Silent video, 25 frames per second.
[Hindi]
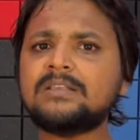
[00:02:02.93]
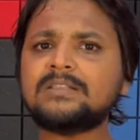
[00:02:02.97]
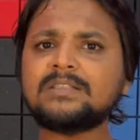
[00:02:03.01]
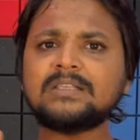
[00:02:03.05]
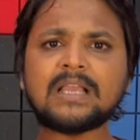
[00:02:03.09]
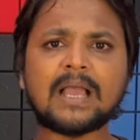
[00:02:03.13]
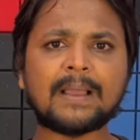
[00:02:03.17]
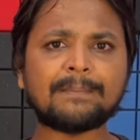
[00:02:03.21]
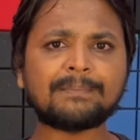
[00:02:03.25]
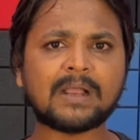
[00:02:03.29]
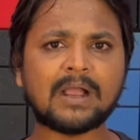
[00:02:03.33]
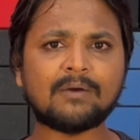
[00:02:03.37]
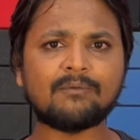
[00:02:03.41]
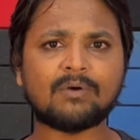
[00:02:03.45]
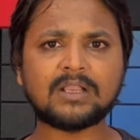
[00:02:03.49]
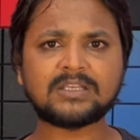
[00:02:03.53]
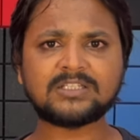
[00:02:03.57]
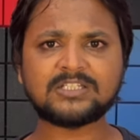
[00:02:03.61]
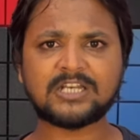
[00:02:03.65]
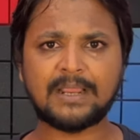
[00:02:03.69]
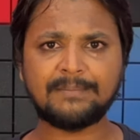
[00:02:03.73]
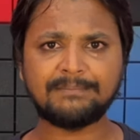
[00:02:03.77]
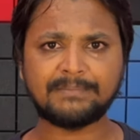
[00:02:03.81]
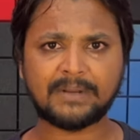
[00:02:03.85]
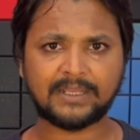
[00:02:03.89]
से आपका
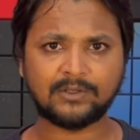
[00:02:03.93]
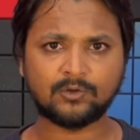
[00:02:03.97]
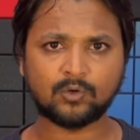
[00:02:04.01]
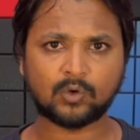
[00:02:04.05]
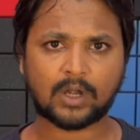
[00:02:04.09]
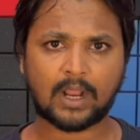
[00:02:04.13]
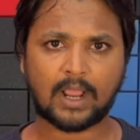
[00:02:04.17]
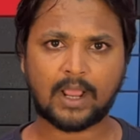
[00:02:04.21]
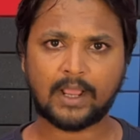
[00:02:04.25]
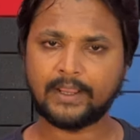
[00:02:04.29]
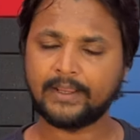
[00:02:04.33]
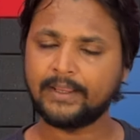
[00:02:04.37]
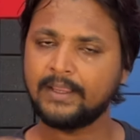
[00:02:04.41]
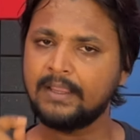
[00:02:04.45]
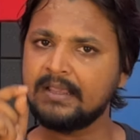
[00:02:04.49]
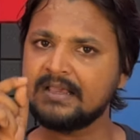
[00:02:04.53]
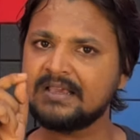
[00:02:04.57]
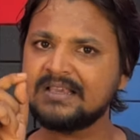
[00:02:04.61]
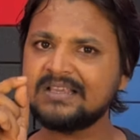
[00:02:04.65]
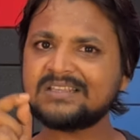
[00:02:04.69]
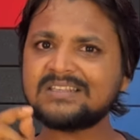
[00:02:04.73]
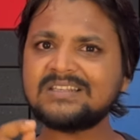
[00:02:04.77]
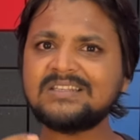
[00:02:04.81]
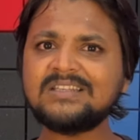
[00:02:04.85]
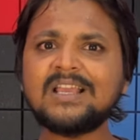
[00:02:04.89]
वॉच टाइम नहीं हो रहा है
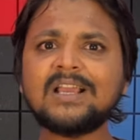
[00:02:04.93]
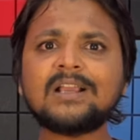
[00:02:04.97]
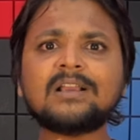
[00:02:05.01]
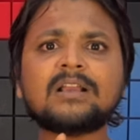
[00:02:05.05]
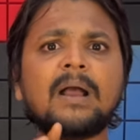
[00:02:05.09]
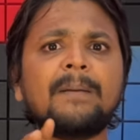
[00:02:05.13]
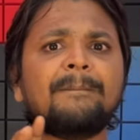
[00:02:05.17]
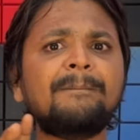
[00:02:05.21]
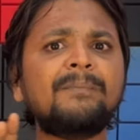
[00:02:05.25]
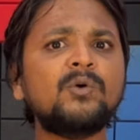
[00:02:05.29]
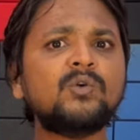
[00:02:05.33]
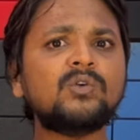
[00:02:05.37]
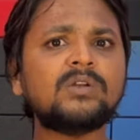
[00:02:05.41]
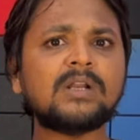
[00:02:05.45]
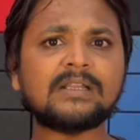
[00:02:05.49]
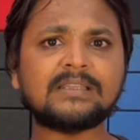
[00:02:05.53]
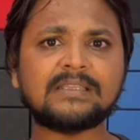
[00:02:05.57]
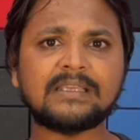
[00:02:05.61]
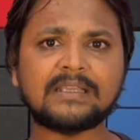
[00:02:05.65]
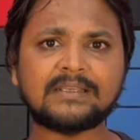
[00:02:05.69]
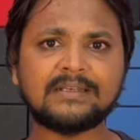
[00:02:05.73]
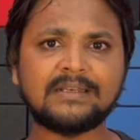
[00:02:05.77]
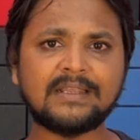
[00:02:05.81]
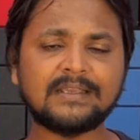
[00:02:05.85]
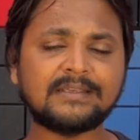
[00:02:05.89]
इसलिए कंप्यूटर
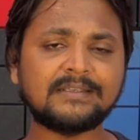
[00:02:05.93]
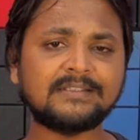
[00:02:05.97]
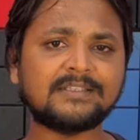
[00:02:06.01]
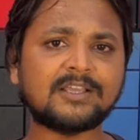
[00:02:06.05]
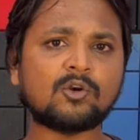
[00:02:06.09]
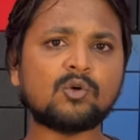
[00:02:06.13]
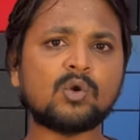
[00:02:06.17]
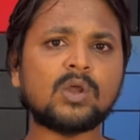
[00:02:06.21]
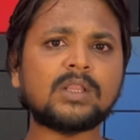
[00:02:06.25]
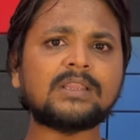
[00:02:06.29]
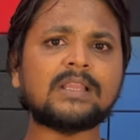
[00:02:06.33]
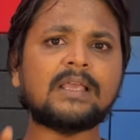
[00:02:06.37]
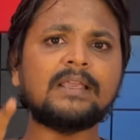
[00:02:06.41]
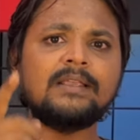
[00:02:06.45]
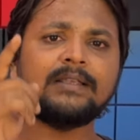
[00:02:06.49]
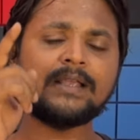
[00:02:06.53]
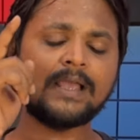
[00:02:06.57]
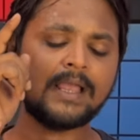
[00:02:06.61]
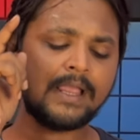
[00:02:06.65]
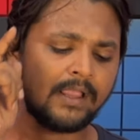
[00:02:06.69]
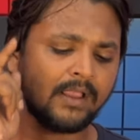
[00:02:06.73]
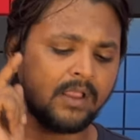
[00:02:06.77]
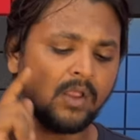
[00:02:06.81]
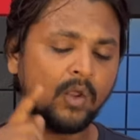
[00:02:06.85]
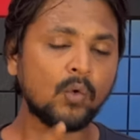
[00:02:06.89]
देखने की जरूरत नहीं
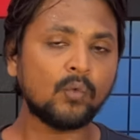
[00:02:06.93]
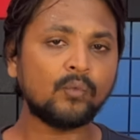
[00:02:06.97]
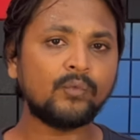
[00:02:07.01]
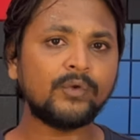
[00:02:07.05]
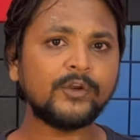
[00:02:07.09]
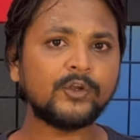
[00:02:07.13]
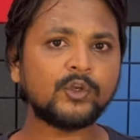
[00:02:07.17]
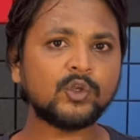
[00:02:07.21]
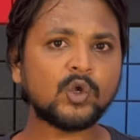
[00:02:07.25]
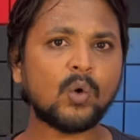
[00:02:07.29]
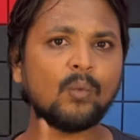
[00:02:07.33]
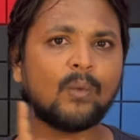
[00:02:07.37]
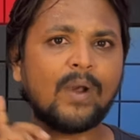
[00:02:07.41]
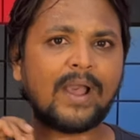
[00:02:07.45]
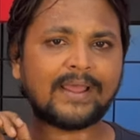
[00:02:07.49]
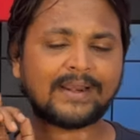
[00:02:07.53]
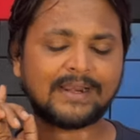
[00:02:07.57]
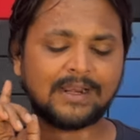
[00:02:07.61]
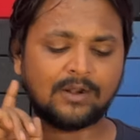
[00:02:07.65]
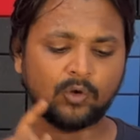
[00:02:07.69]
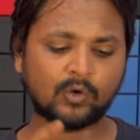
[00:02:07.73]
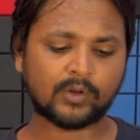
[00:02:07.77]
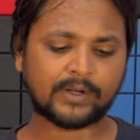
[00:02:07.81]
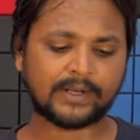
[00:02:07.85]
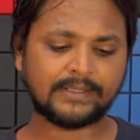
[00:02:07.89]
है वीडियो
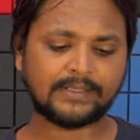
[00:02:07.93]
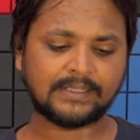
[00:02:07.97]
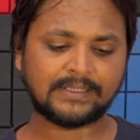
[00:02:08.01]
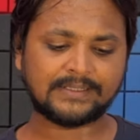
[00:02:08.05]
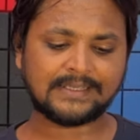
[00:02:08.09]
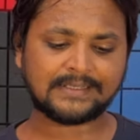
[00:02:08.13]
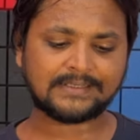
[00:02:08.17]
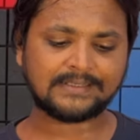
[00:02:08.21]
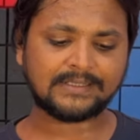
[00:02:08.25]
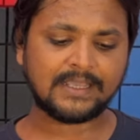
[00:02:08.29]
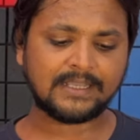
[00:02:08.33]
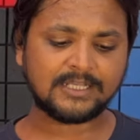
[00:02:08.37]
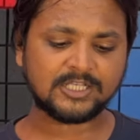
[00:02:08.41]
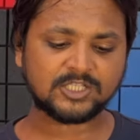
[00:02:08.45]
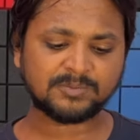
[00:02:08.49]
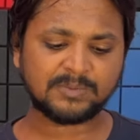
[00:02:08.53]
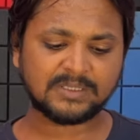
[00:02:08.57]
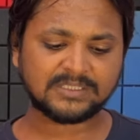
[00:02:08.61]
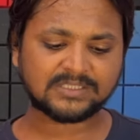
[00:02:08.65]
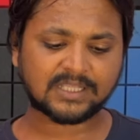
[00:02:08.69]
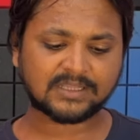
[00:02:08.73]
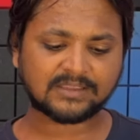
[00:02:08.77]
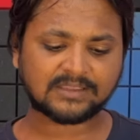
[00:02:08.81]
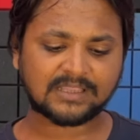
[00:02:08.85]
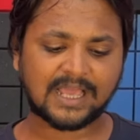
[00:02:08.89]
वायरल हो रही है देखिए
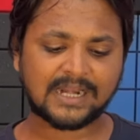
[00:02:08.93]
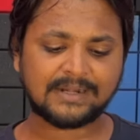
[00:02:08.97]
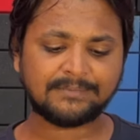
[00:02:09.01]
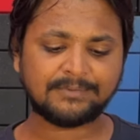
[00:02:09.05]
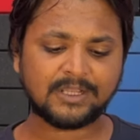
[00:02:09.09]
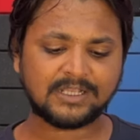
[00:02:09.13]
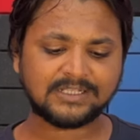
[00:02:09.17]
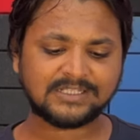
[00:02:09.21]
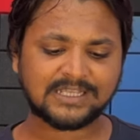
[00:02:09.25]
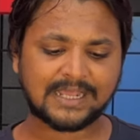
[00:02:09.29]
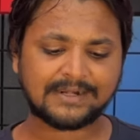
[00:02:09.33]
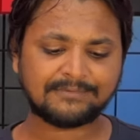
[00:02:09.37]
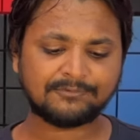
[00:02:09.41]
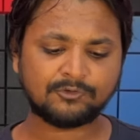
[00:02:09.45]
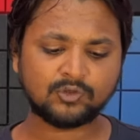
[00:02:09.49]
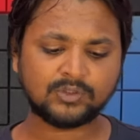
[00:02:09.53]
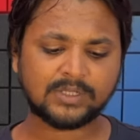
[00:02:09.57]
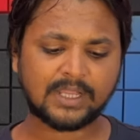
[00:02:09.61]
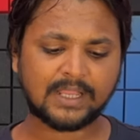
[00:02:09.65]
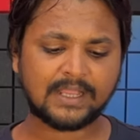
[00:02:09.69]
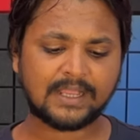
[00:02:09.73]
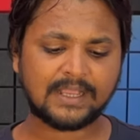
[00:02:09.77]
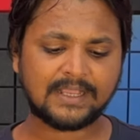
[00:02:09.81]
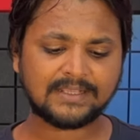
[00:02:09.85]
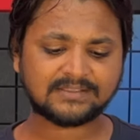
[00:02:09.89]
इसमें सत्तानवे हजार व्यूज
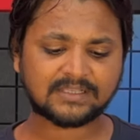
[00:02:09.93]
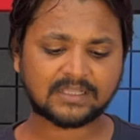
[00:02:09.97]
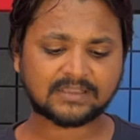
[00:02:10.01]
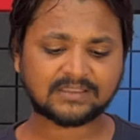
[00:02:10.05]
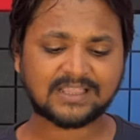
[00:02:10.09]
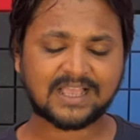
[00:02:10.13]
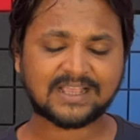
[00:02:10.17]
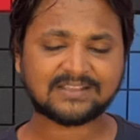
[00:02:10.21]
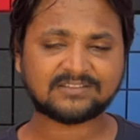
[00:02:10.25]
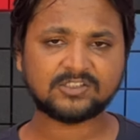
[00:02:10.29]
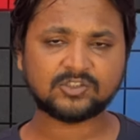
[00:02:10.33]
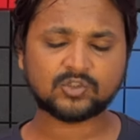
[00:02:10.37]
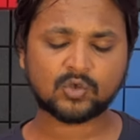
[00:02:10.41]
आया है सत्तासी